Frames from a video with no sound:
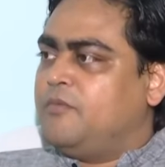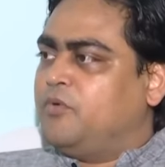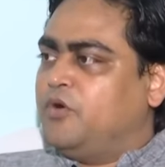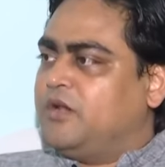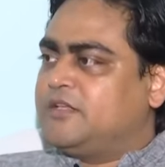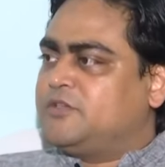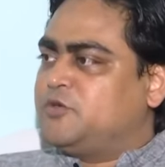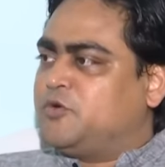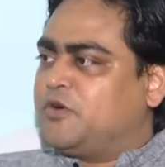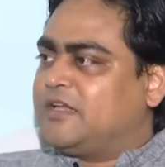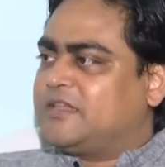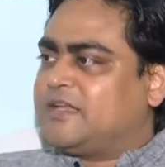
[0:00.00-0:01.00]
ভুল কিছু
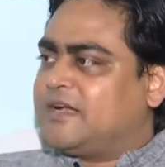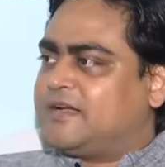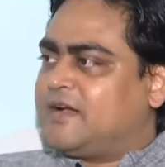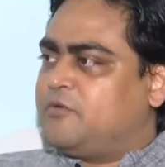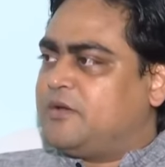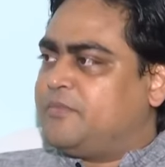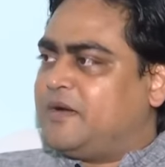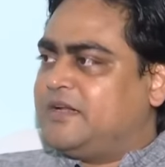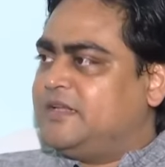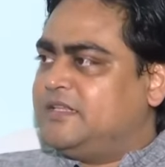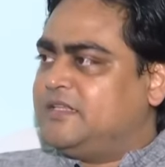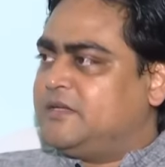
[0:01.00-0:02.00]
করে তাকে কাউকে
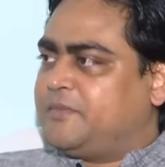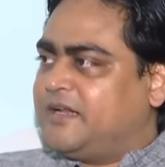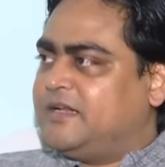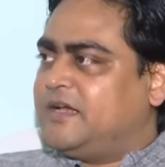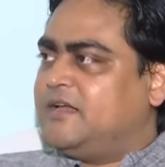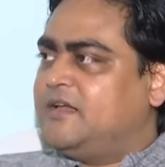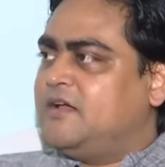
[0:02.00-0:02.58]
বানিয়ে দিতে পারি না